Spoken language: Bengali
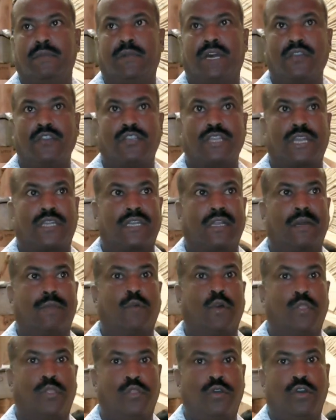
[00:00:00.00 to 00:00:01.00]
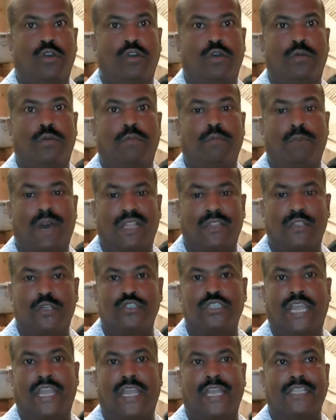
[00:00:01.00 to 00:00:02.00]
মানুষ একটা বন্ধ বাধ্য
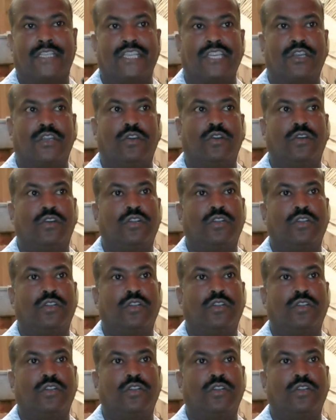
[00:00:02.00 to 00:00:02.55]
জায়গায় ছিল